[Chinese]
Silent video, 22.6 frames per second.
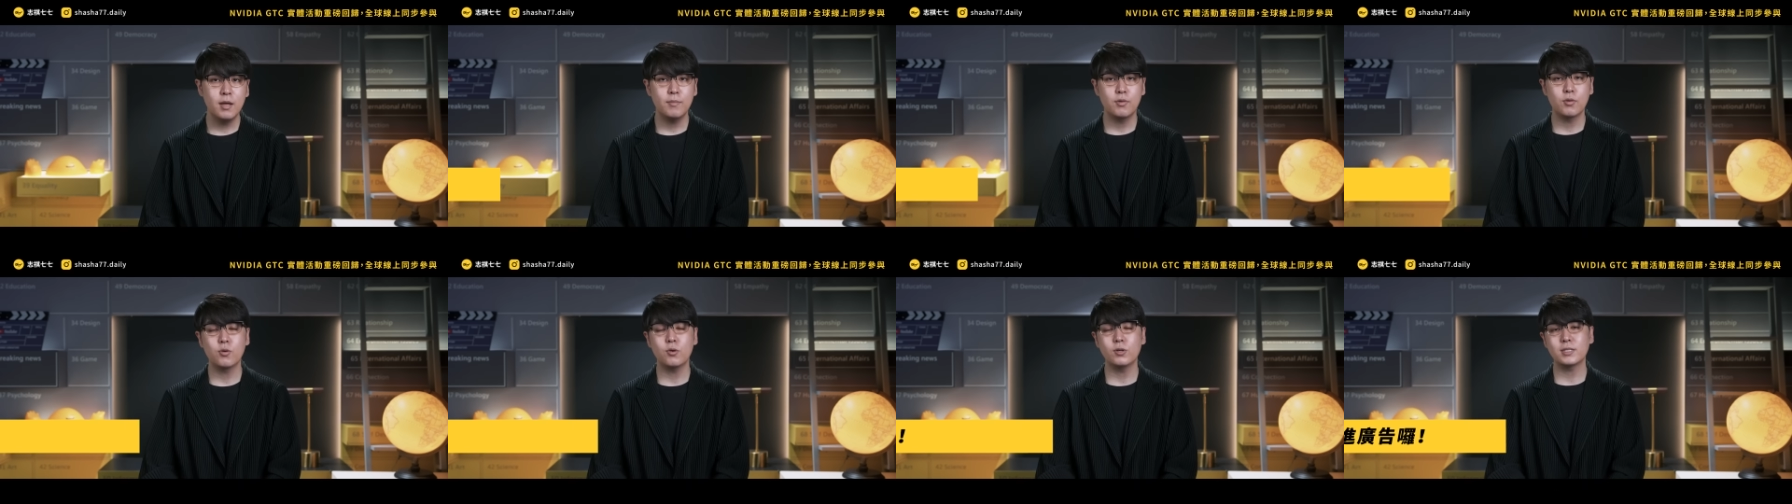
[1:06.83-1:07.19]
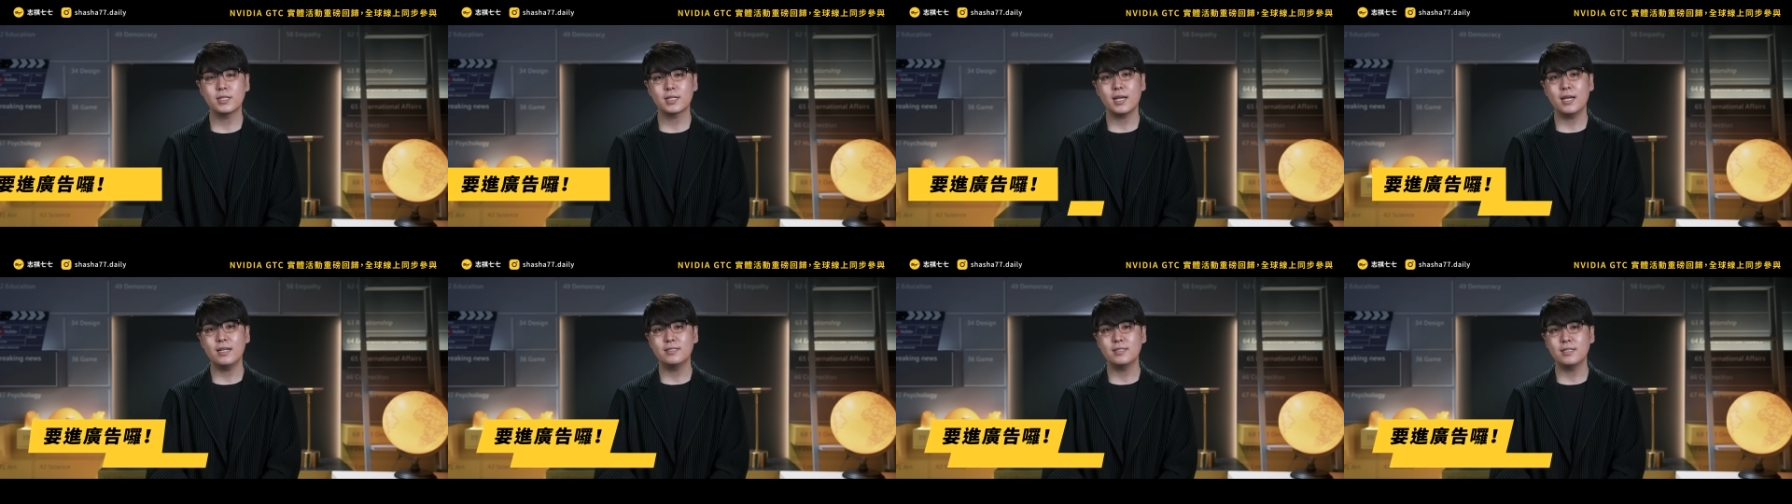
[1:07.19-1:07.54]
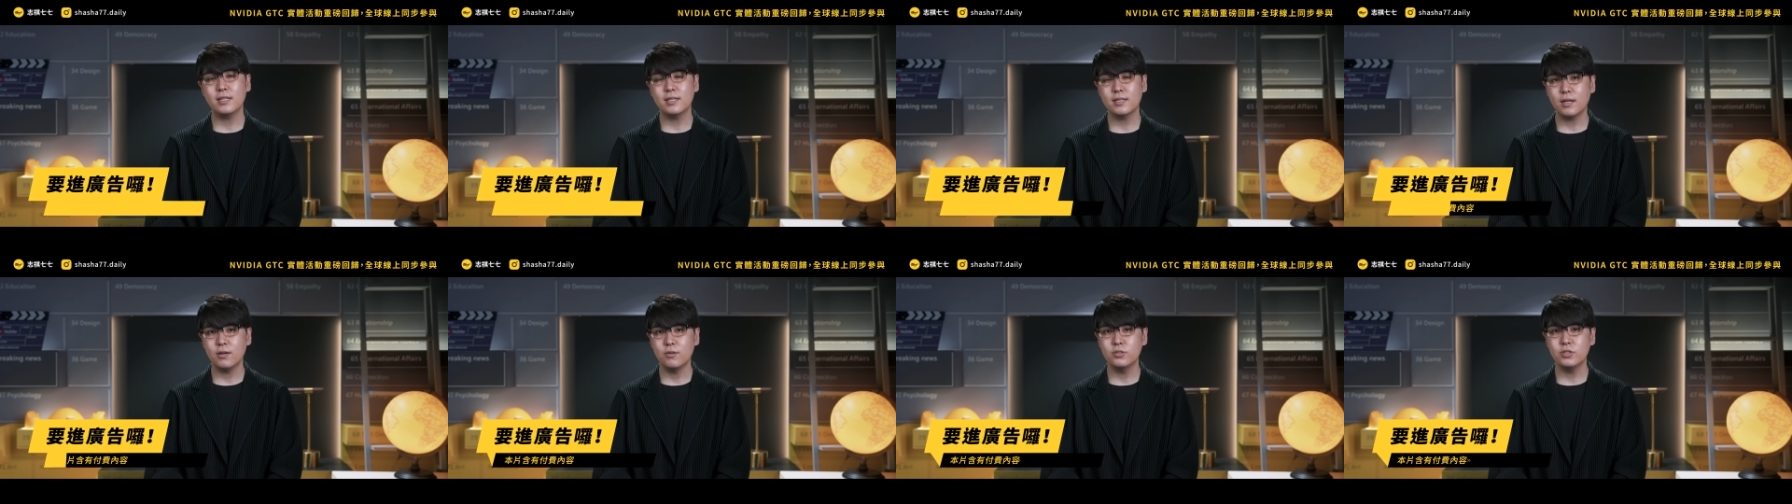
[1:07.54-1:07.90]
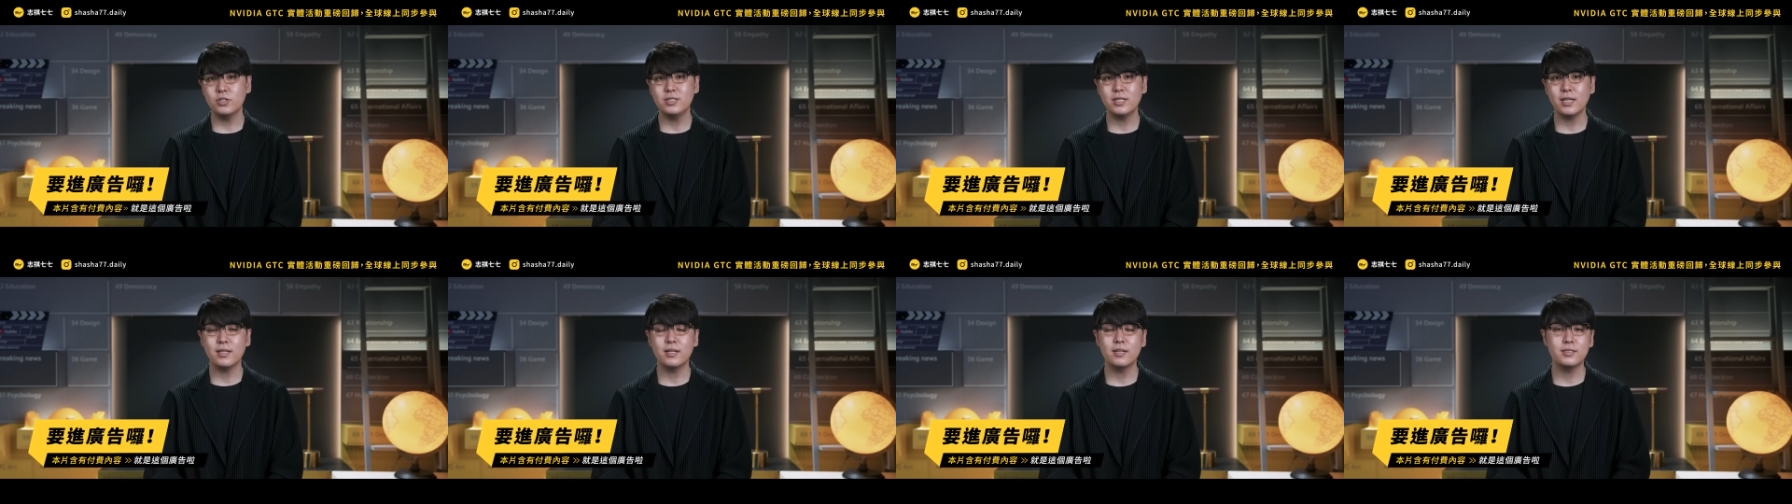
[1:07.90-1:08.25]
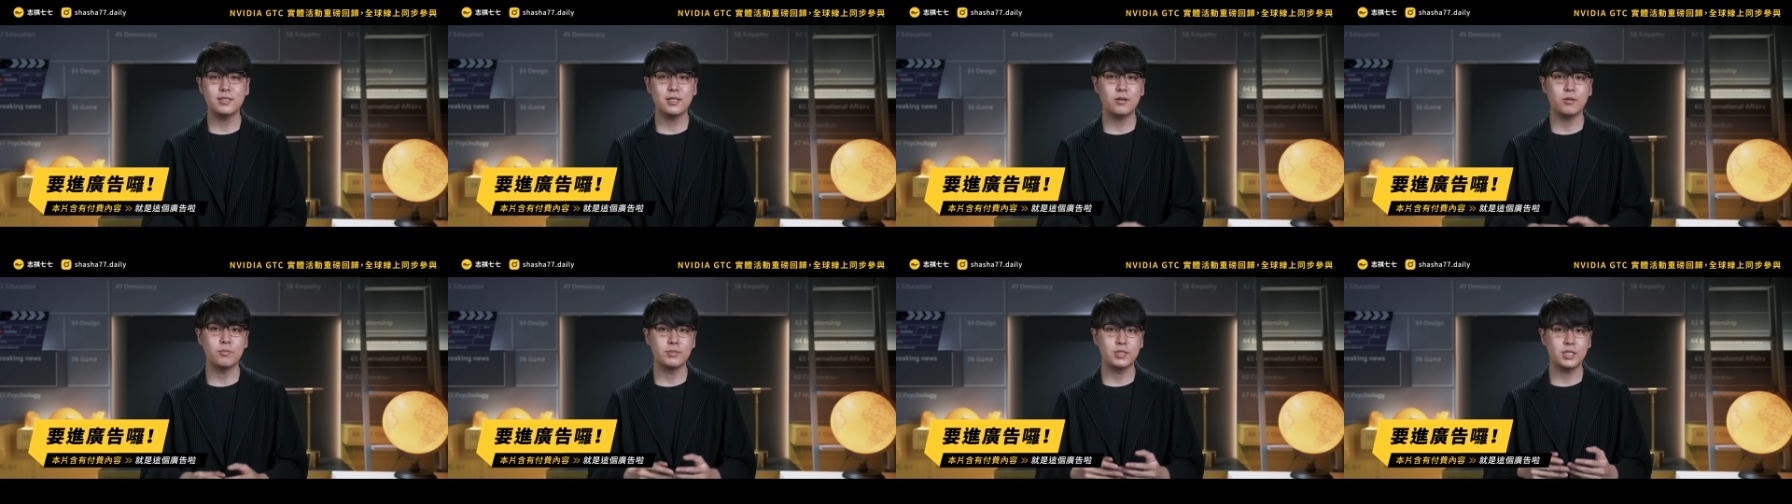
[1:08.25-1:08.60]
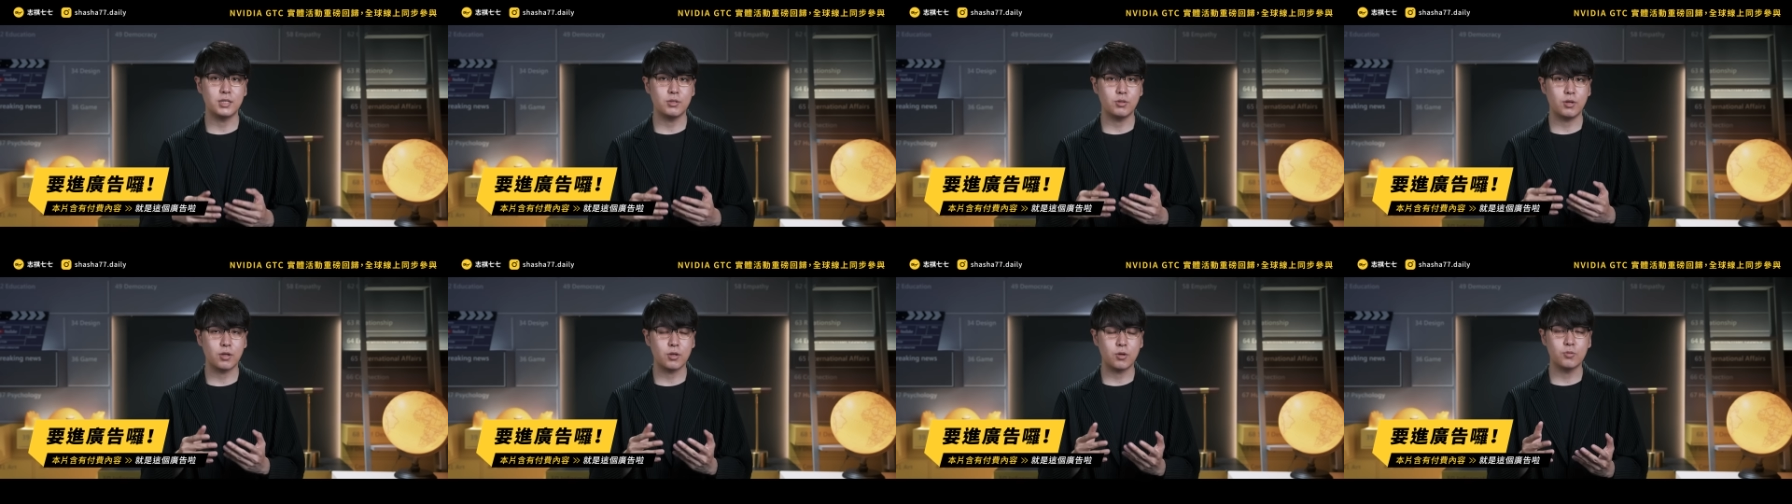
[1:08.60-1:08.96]
不过在开始今天讨论之前呢，先让我们进
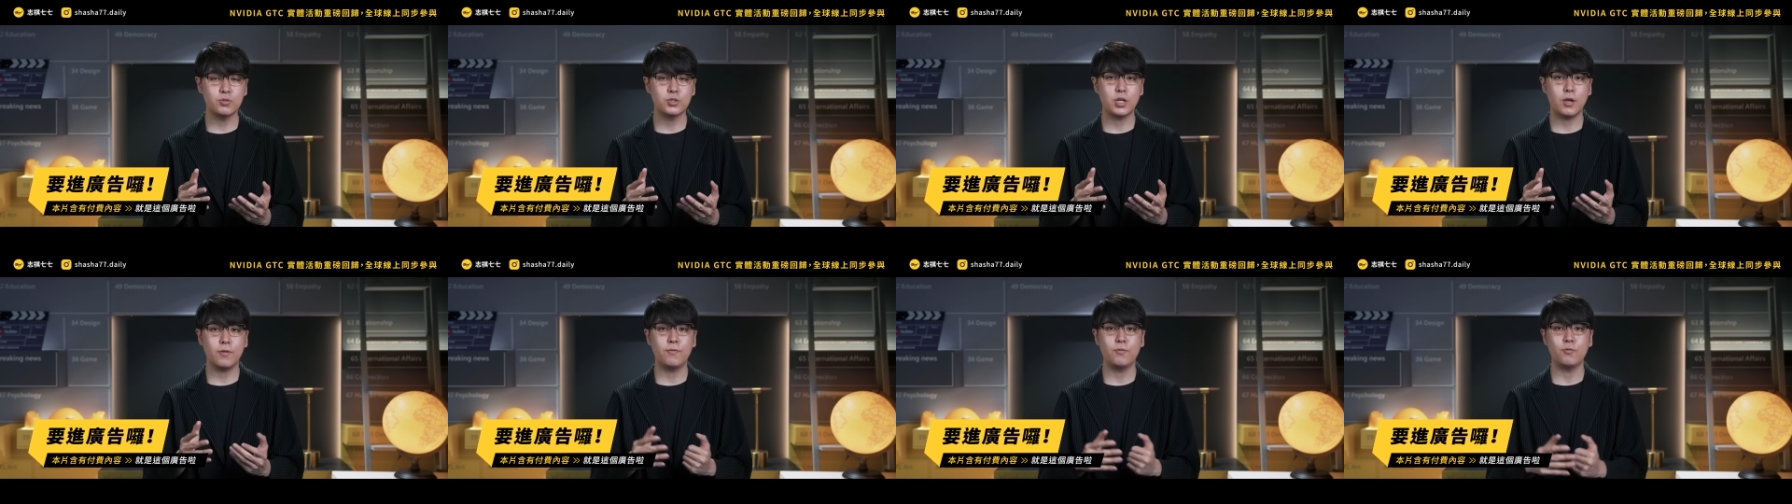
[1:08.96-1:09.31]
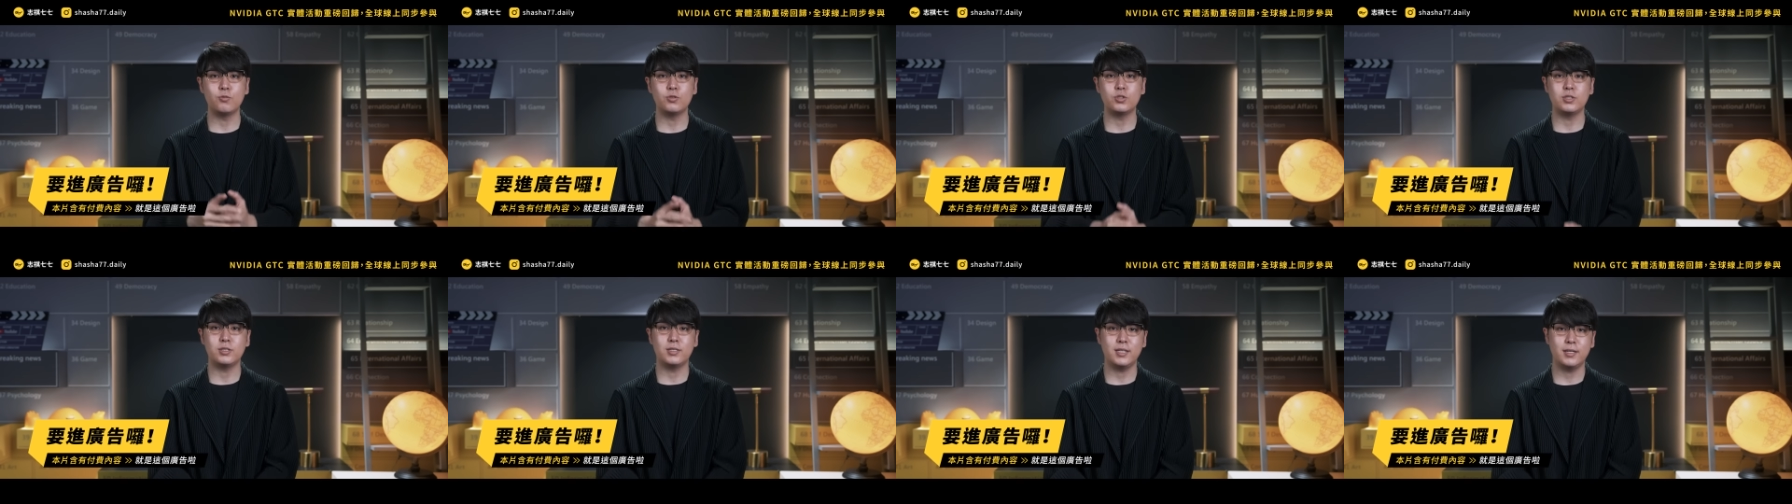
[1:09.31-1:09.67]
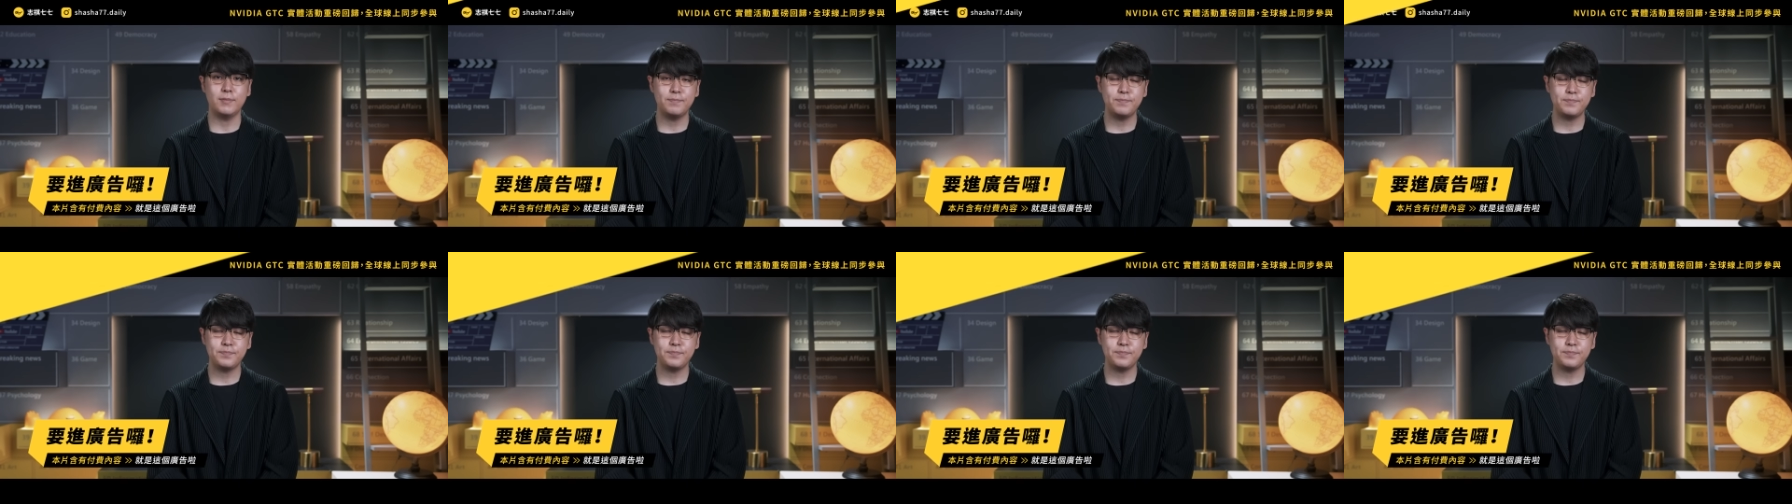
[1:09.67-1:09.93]
行一段工商服务时间。